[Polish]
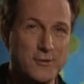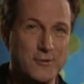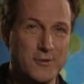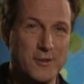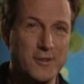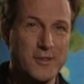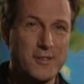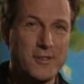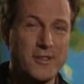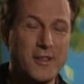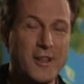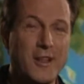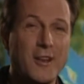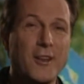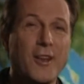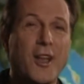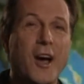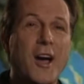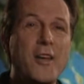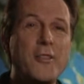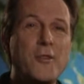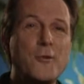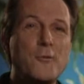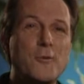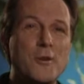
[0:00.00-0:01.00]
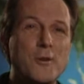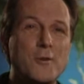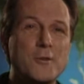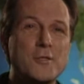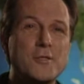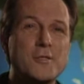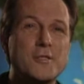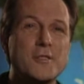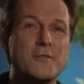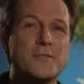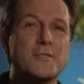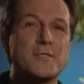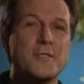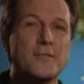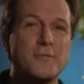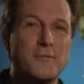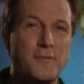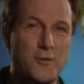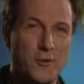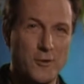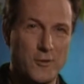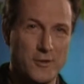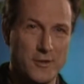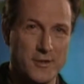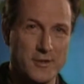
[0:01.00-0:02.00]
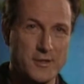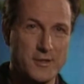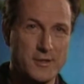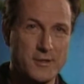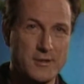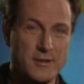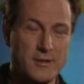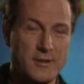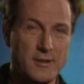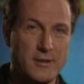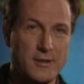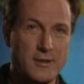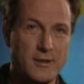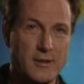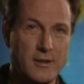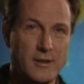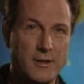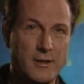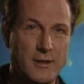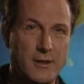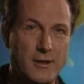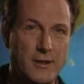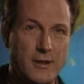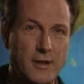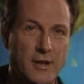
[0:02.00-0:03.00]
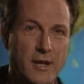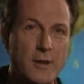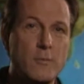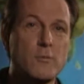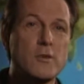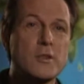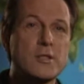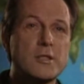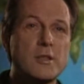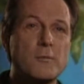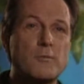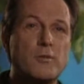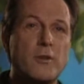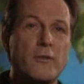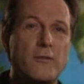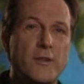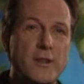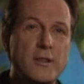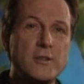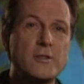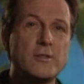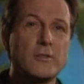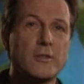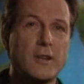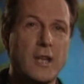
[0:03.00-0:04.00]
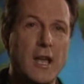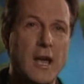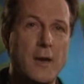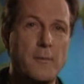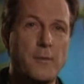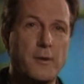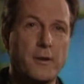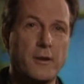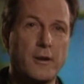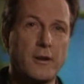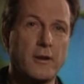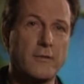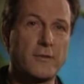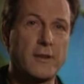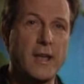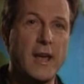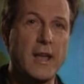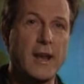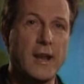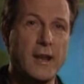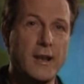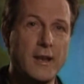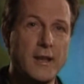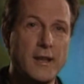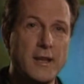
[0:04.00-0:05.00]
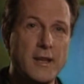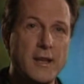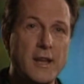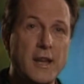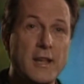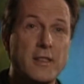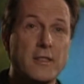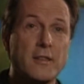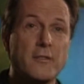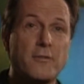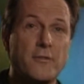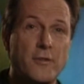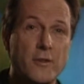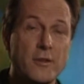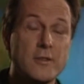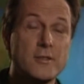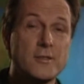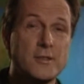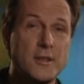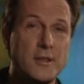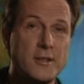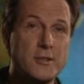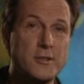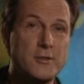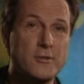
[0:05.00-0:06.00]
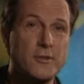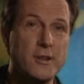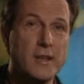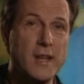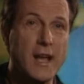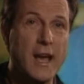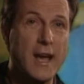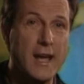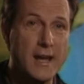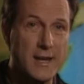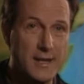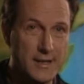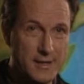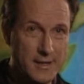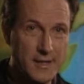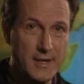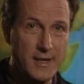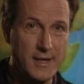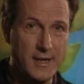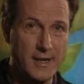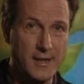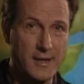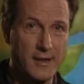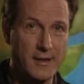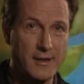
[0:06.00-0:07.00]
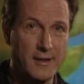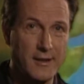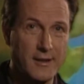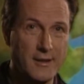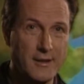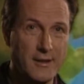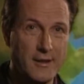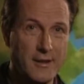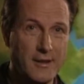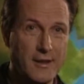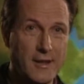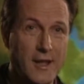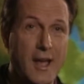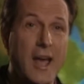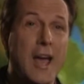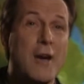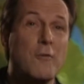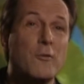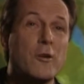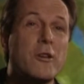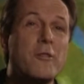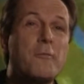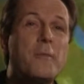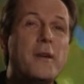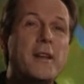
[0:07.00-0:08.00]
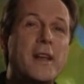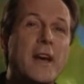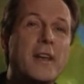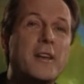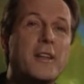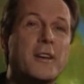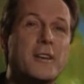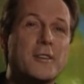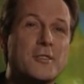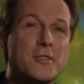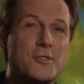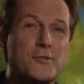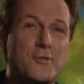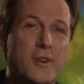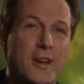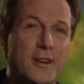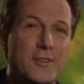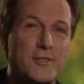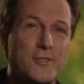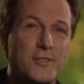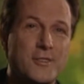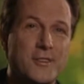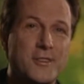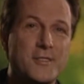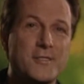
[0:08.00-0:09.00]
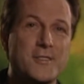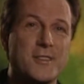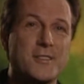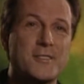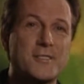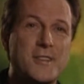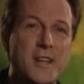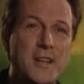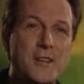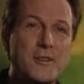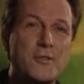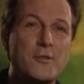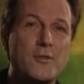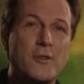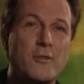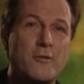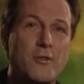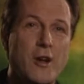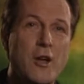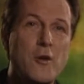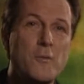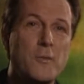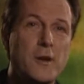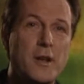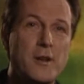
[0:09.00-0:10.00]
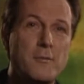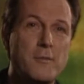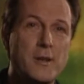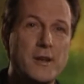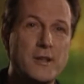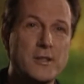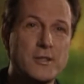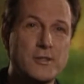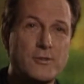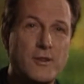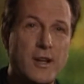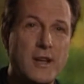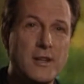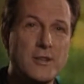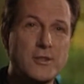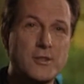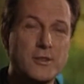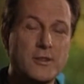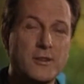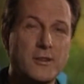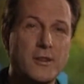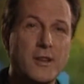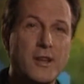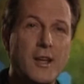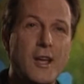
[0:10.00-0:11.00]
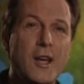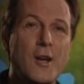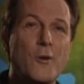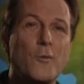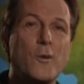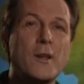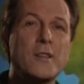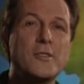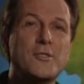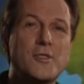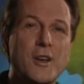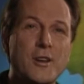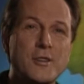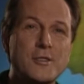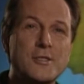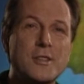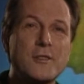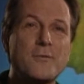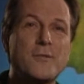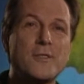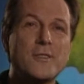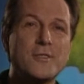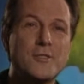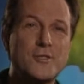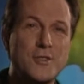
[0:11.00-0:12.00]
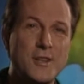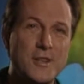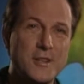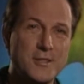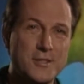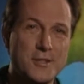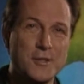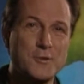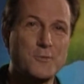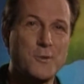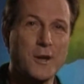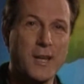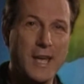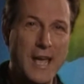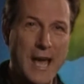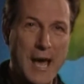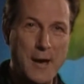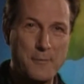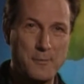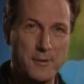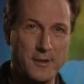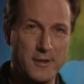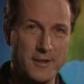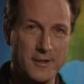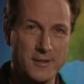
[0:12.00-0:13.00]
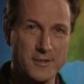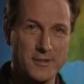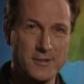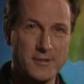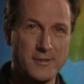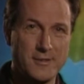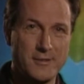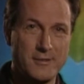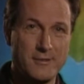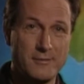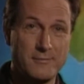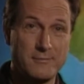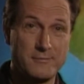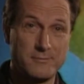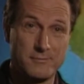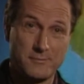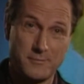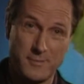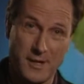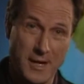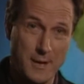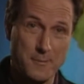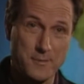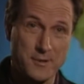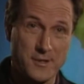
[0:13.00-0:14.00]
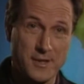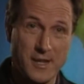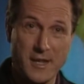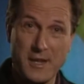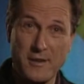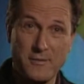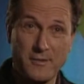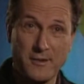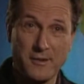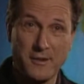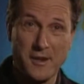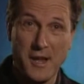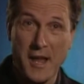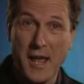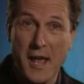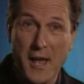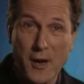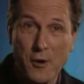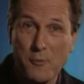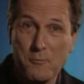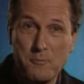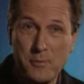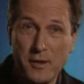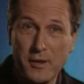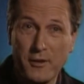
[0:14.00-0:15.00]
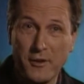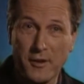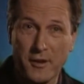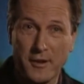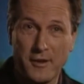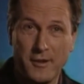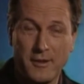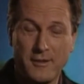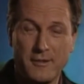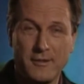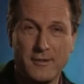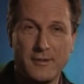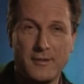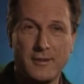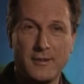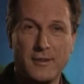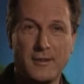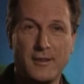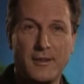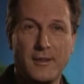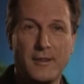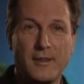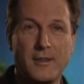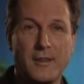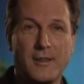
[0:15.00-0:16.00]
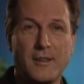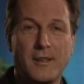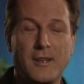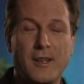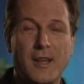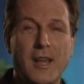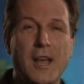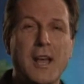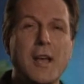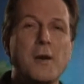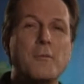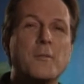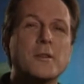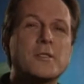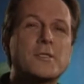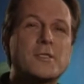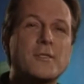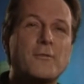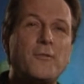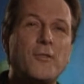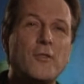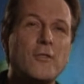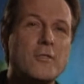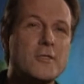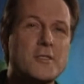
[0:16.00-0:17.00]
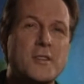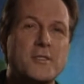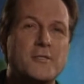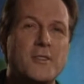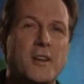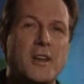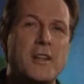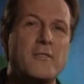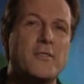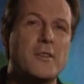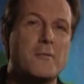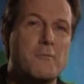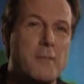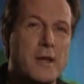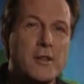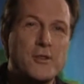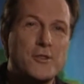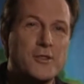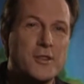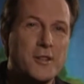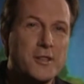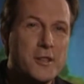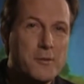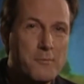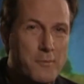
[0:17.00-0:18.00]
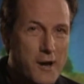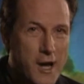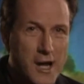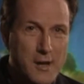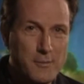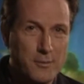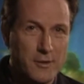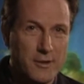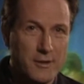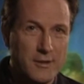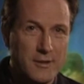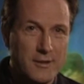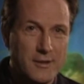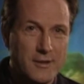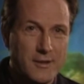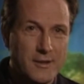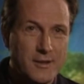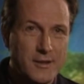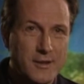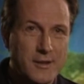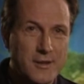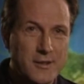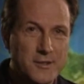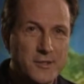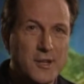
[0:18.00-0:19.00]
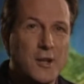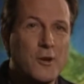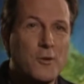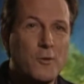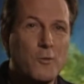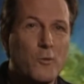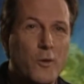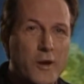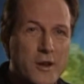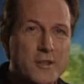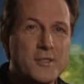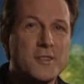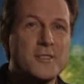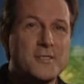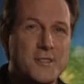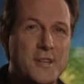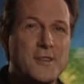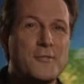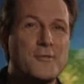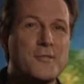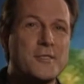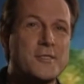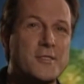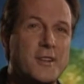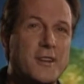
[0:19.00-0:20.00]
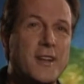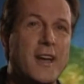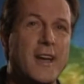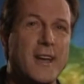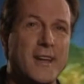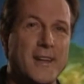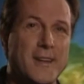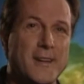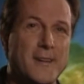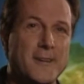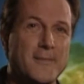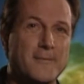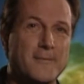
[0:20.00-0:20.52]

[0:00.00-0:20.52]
Sześć kilometrów od Nazaretu leżą ruiny Sepphoris. Była to stolica prowincji Galilei w pierwszym wieku naszej ery. Mogła znajdować się w trakcie budowy jako centrum rzymskiej administracji, gdy Józef i Jezus byli cieślami. Być może nawet pomagali ją budować. Ale Sepphoris nie jest wymienione w Biblii. Co zatem jest w nim